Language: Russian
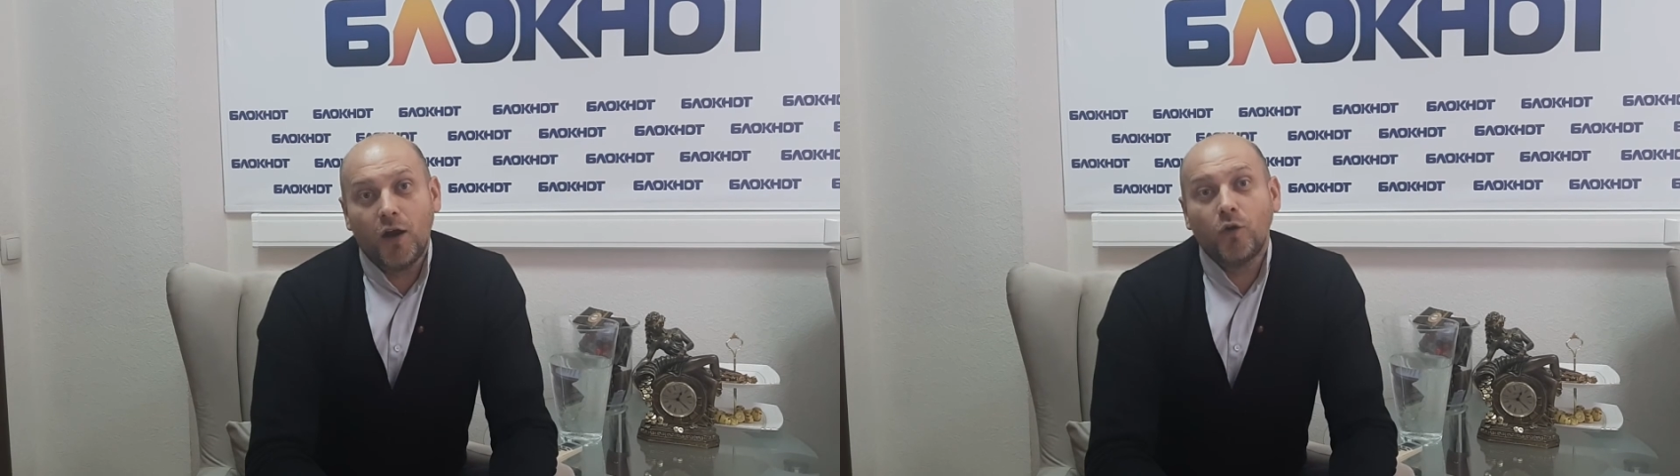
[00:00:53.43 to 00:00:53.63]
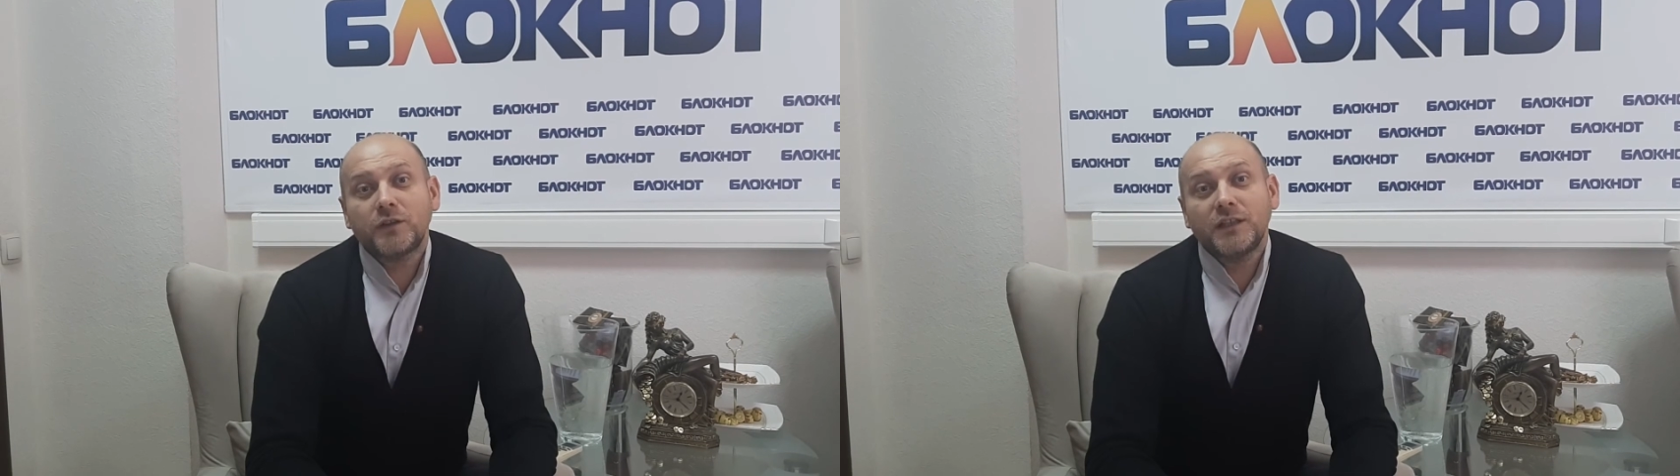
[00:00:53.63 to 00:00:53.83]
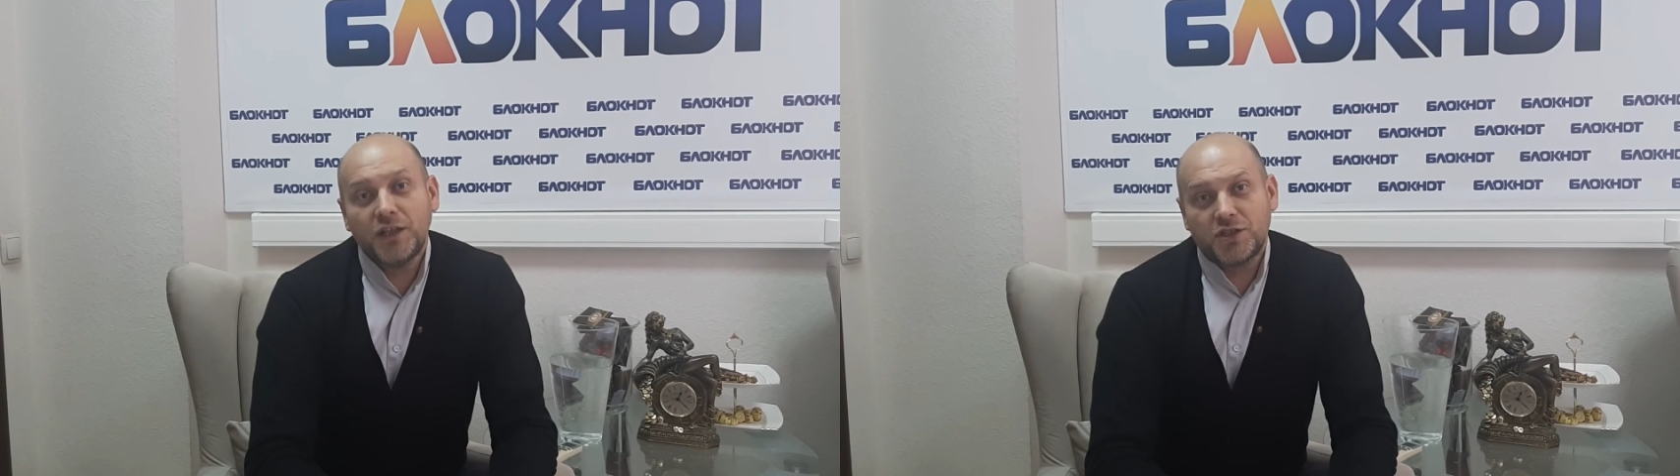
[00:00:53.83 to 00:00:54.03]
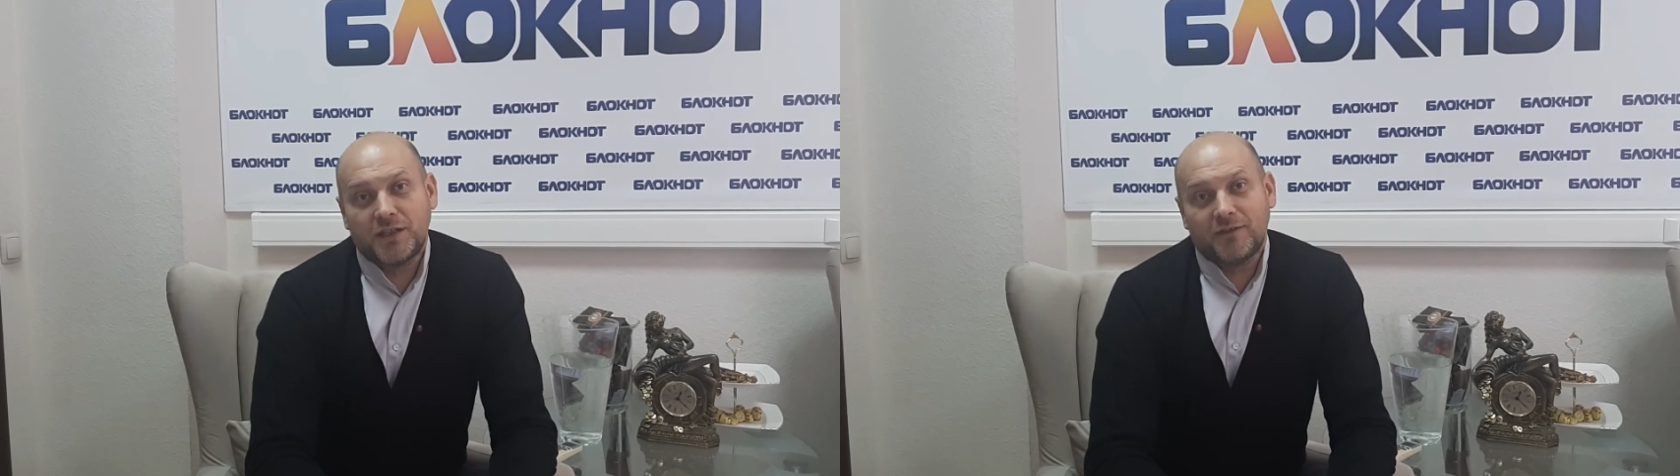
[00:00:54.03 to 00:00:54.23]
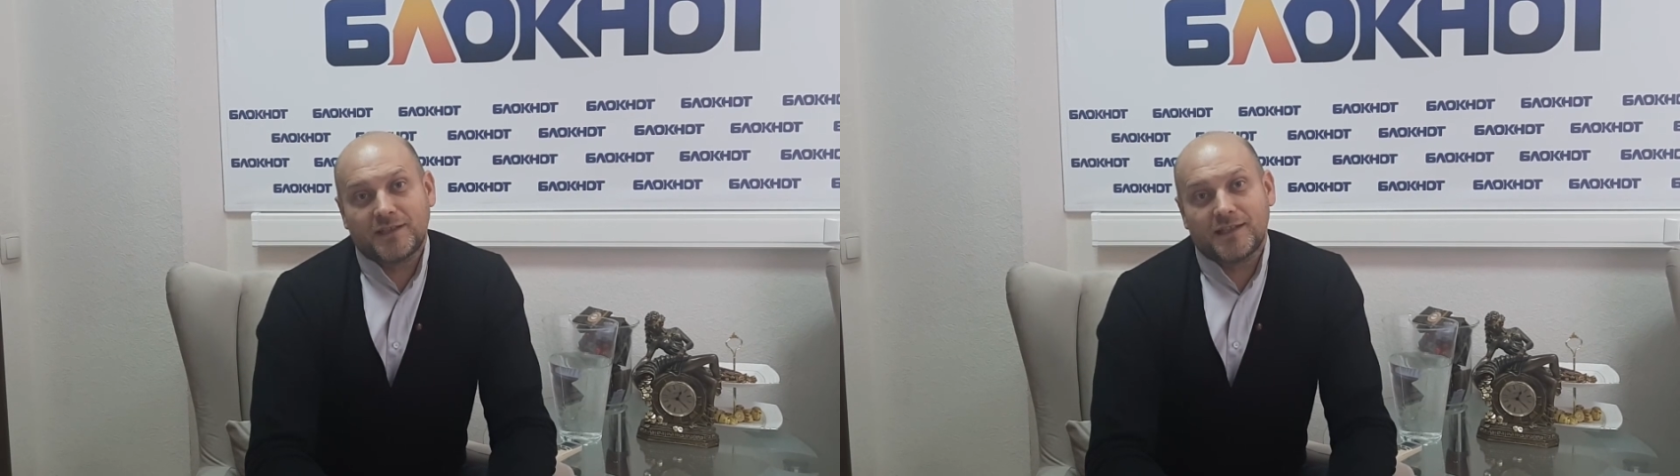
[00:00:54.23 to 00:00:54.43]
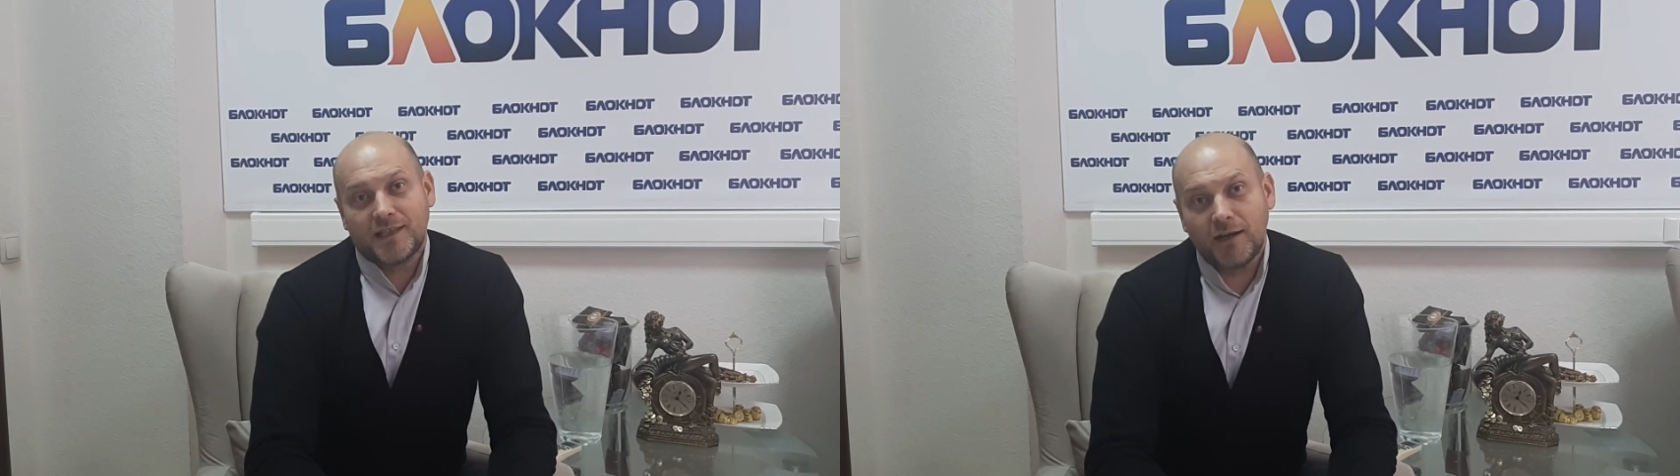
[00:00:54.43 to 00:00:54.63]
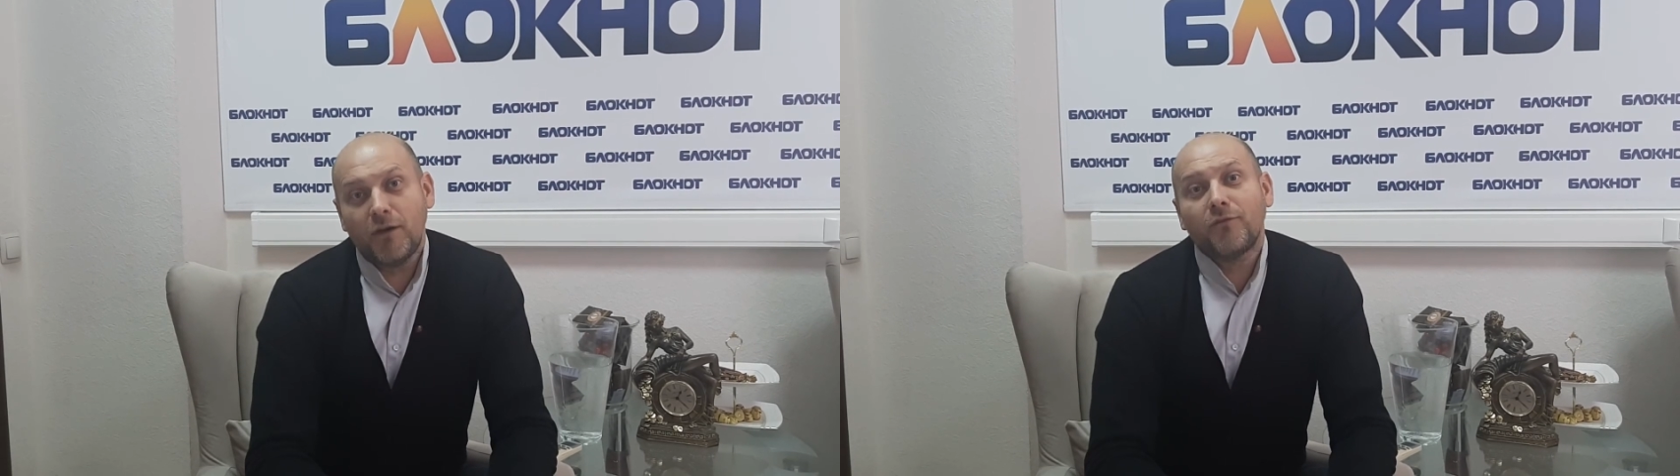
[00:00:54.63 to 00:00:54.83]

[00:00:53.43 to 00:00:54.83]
от нынешнего состава